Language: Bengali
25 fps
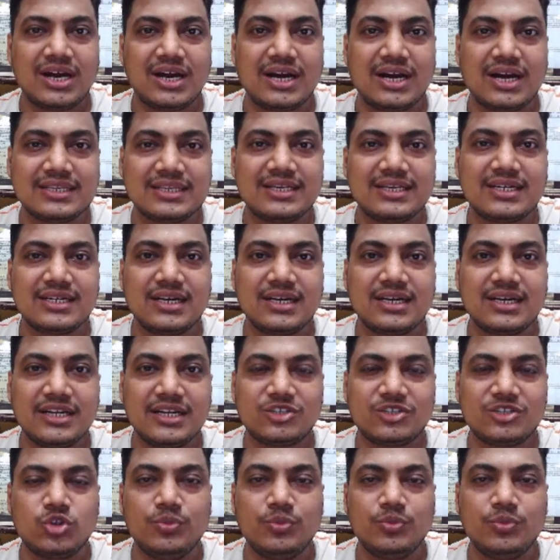আধার কার্ডের
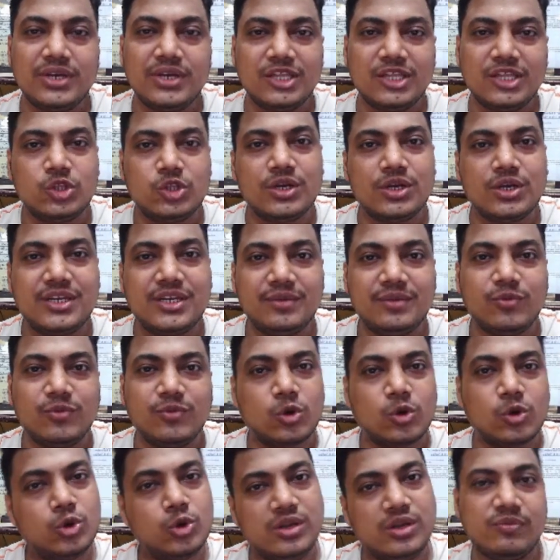ছবি কিন্তু একটি
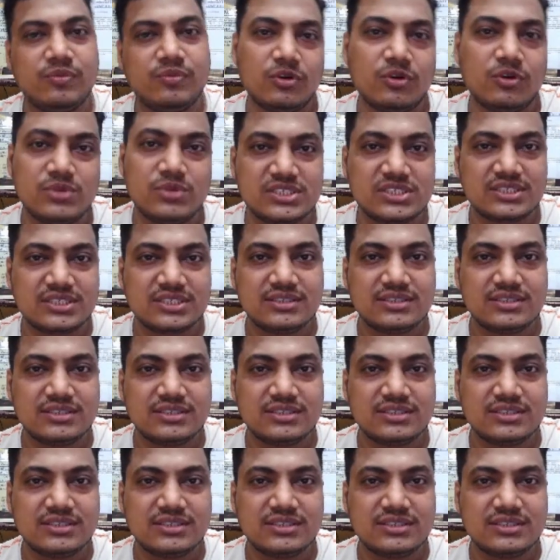বড় ইনফরমেশন